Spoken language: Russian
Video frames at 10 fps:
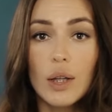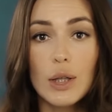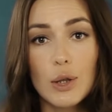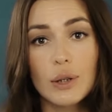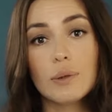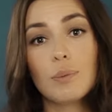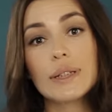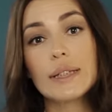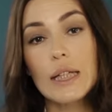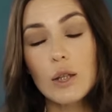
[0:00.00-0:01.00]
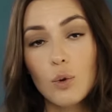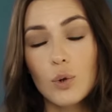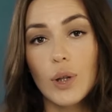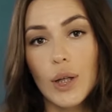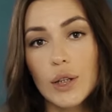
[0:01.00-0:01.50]
и
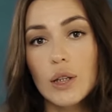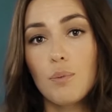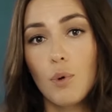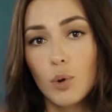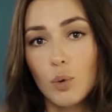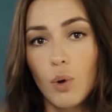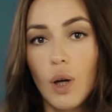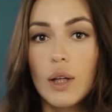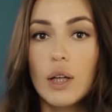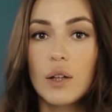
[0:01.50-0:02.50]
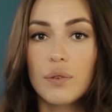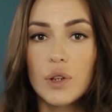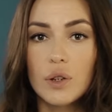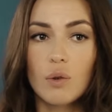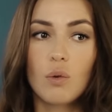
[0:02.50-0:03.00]
демонстрирует это ребенку и
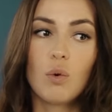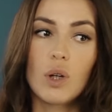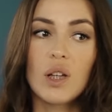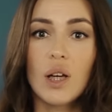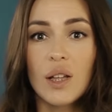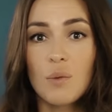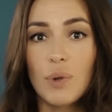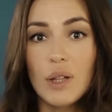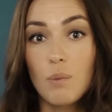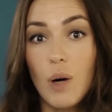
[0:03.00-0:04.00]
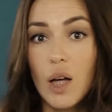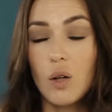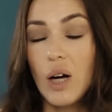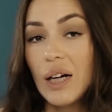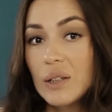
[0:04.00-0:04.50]
говорит, ой, я не
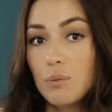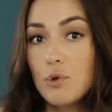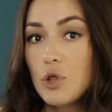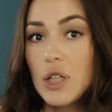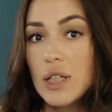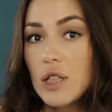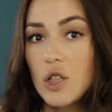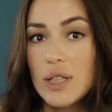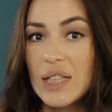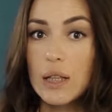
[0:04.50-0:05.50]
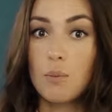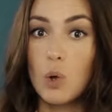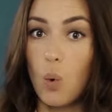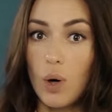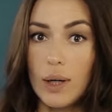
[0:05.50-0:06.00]
понимаю, как ты будешь есть сейчас это
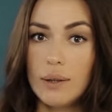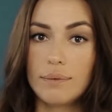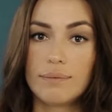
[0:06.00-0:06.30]
брокколи.